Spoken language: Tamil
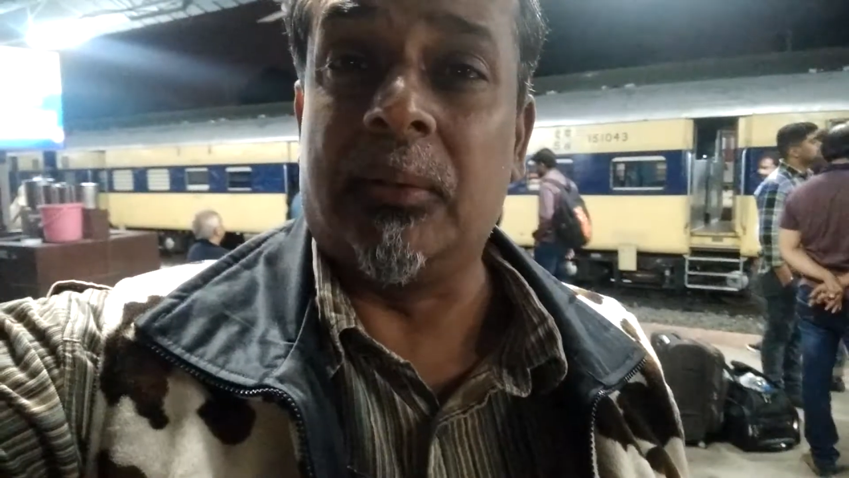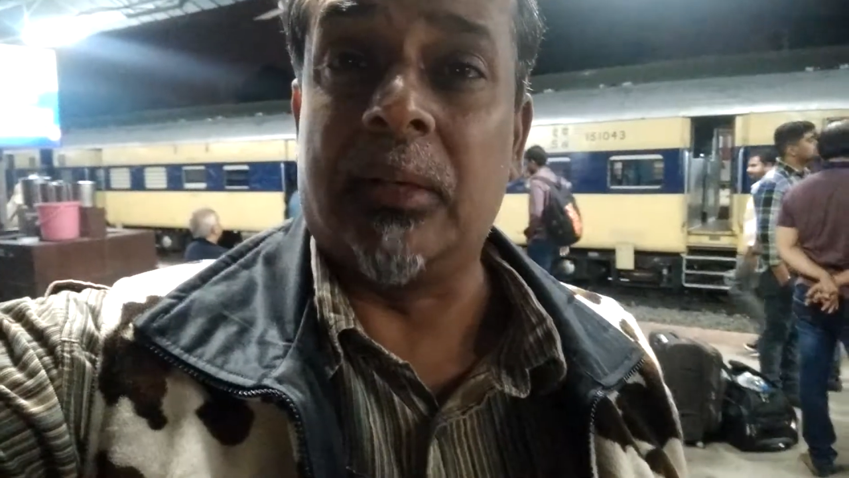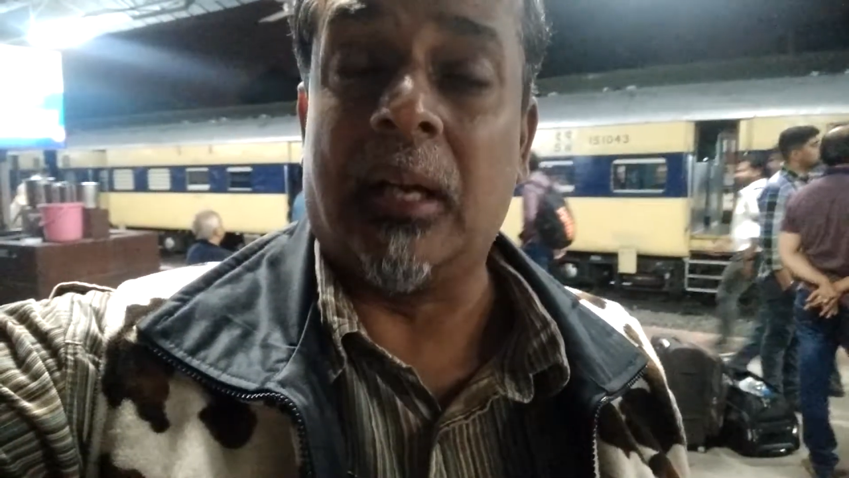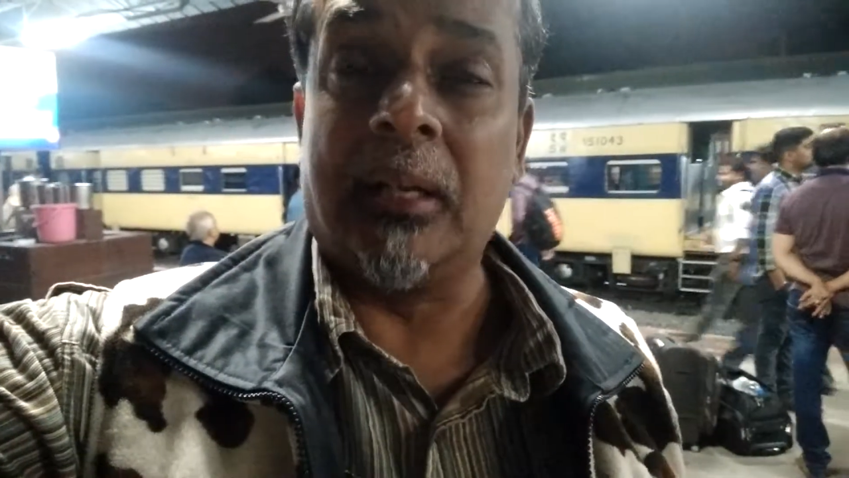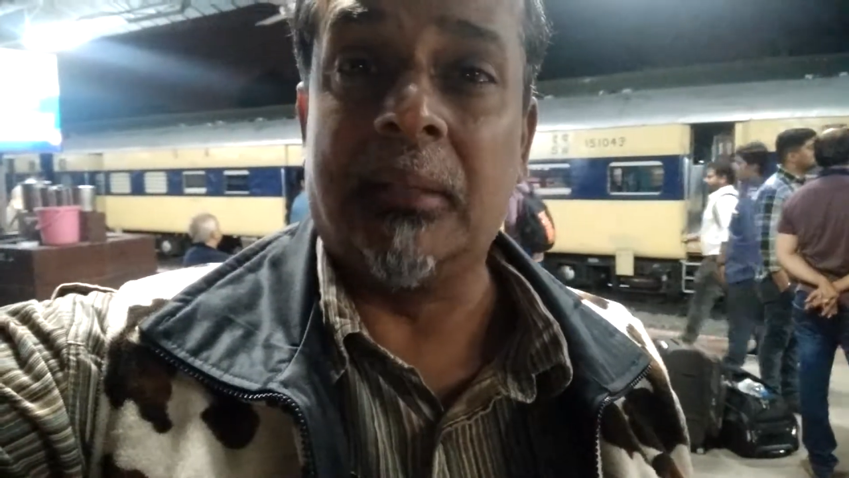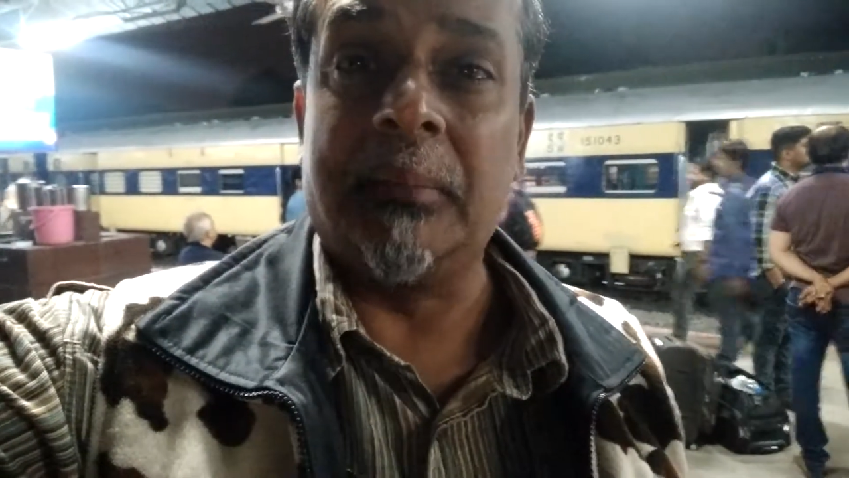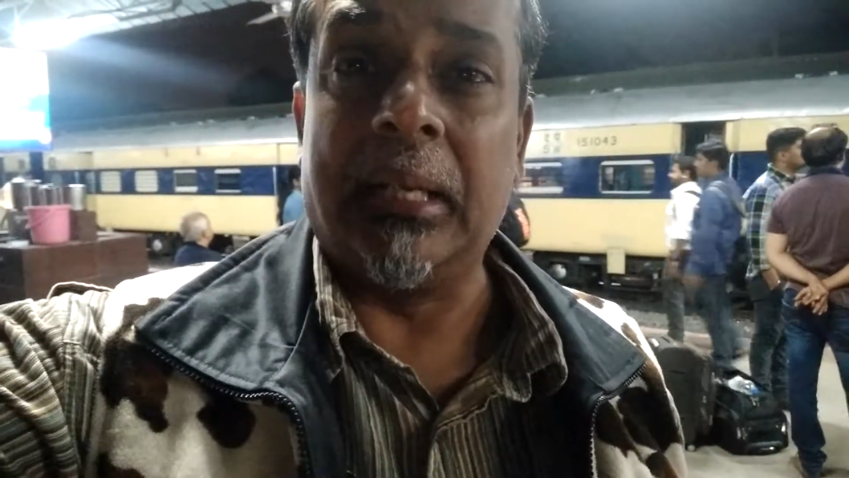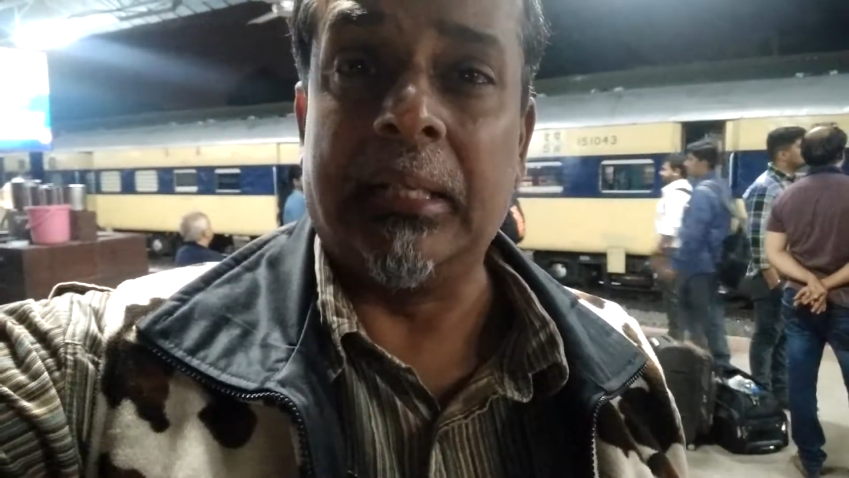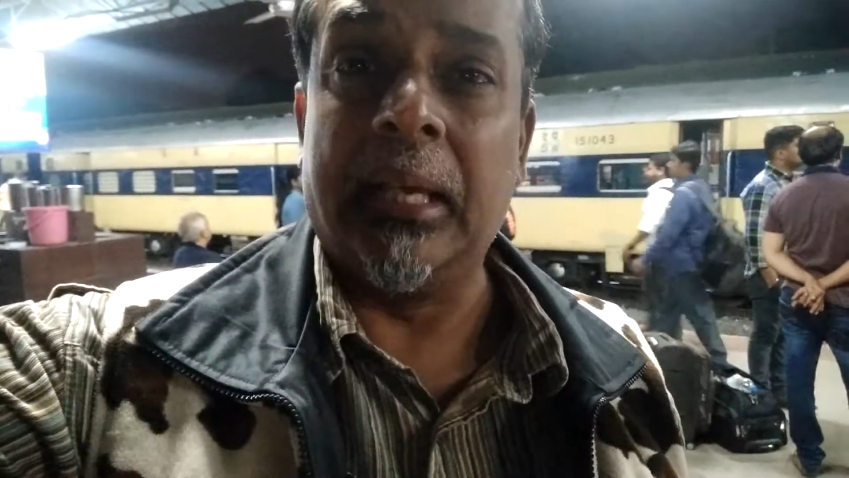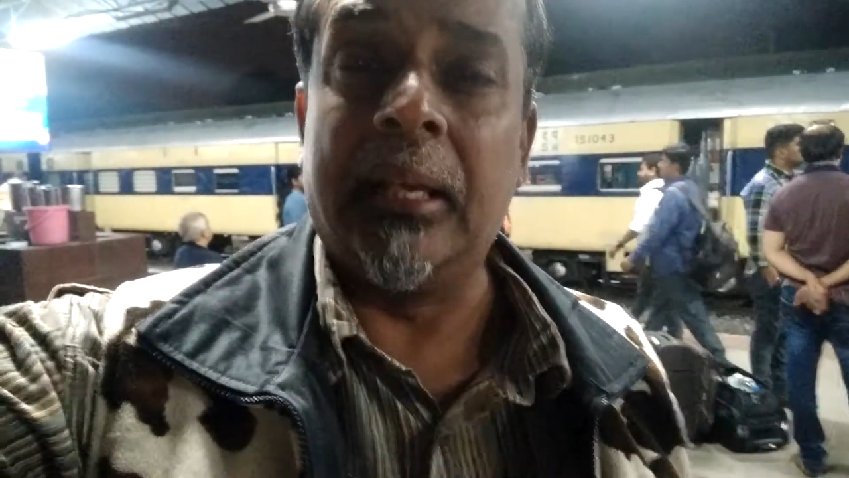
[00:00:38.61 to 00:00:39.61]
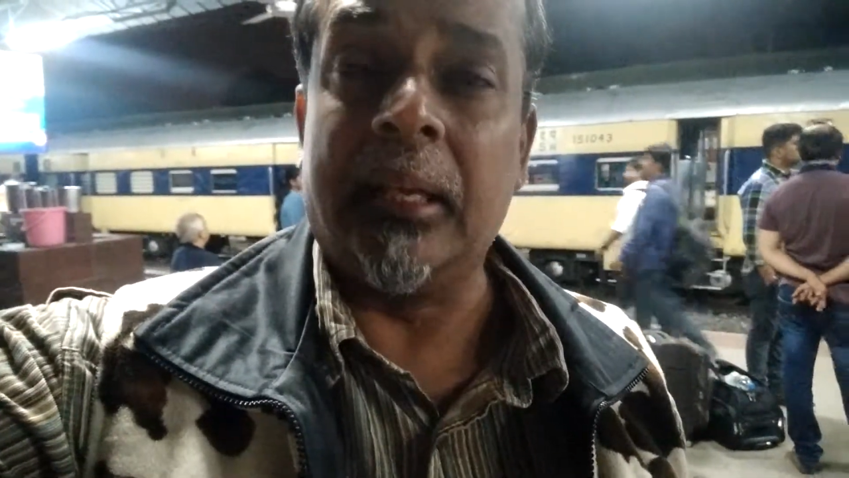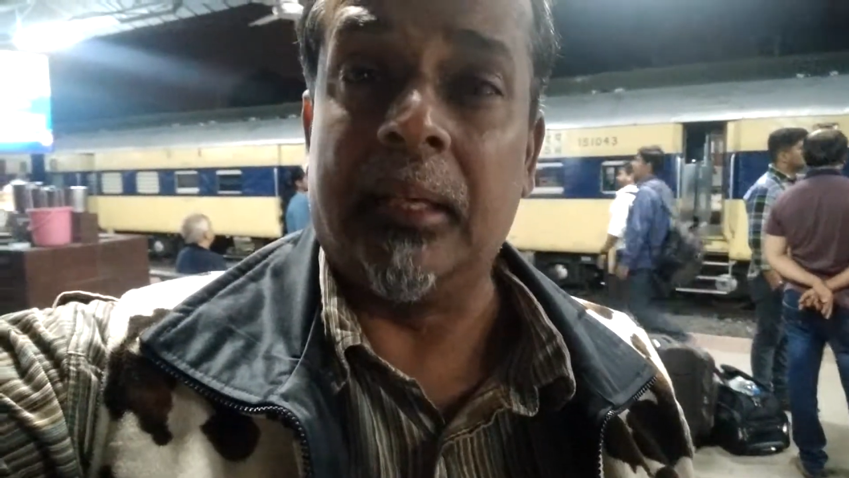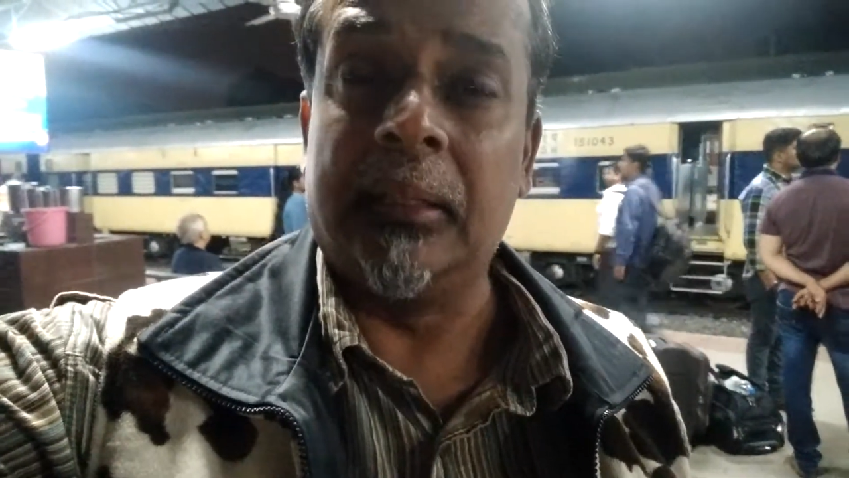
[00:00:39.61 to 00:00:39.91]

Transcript: ஒரு கழுது மேலே ஏறி